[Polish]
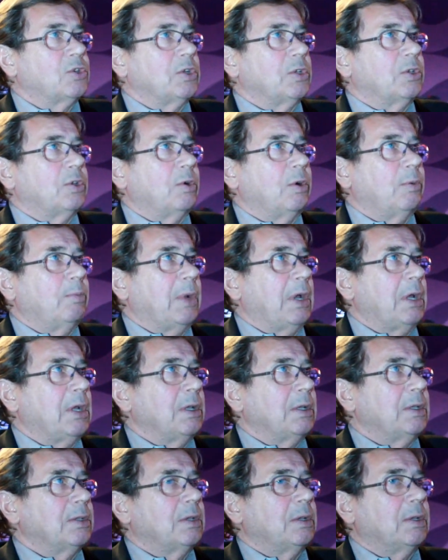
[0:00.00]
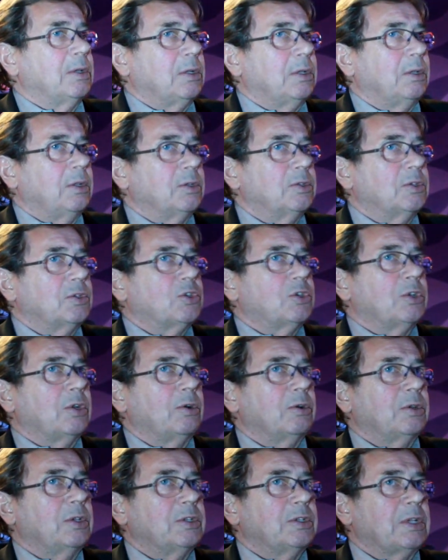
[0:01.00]
że to ma dosyć
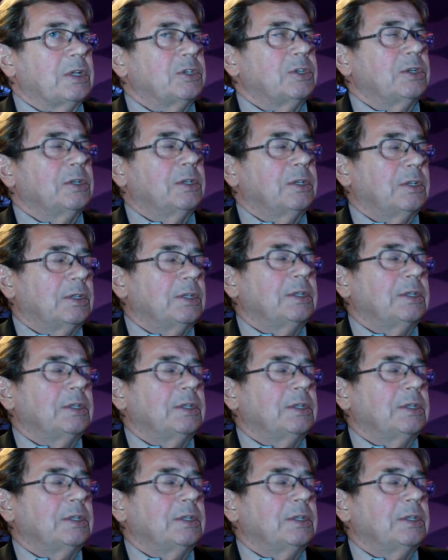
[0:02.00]
szeroki zasięg